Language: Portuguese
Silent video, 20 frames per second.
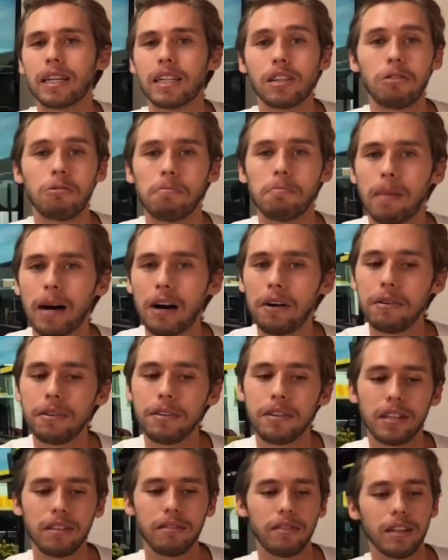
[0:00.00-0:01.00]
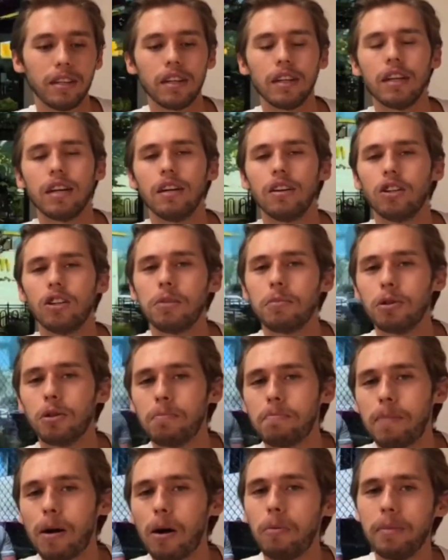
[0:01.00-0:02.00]
São Paulo, você vê time do
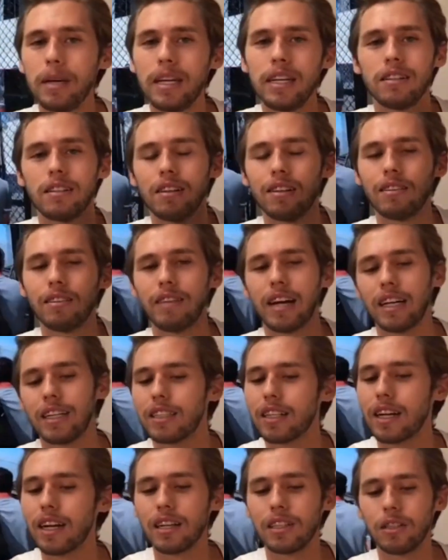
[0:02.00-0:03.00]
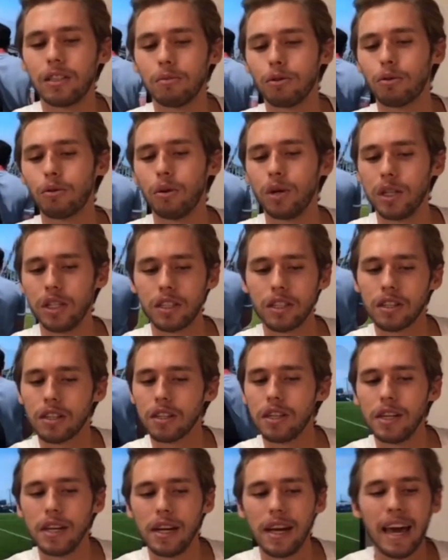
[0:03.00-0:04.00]
Palmeiras indo viajar, time do Corinthians
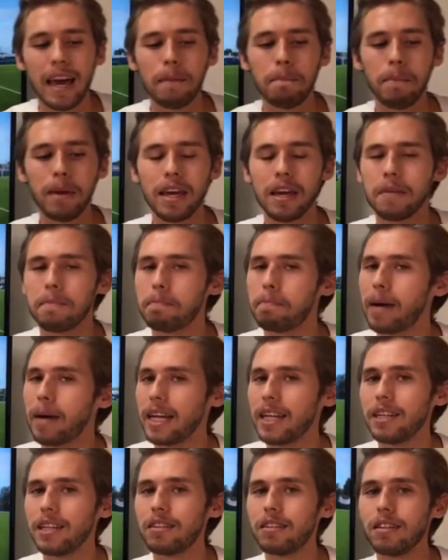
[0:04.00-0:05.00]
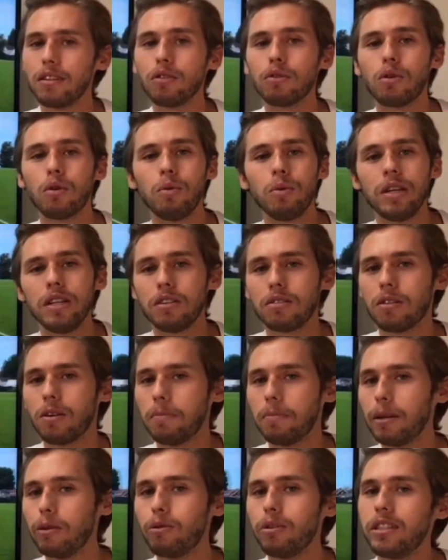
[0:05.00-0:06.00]
é bem parecido com isso. É
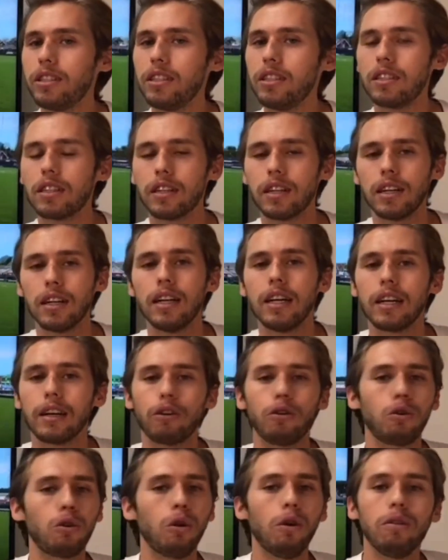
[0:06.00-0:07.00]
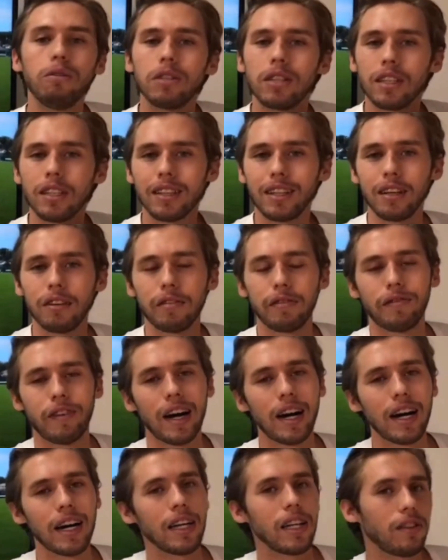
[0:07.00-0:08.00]
uma logística que o coach inteiro
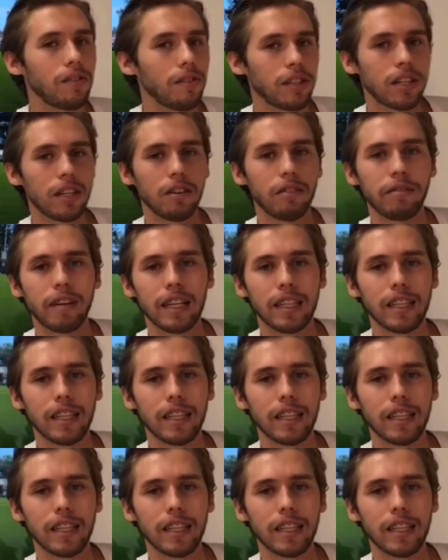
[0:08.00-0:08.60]
faz, você não vai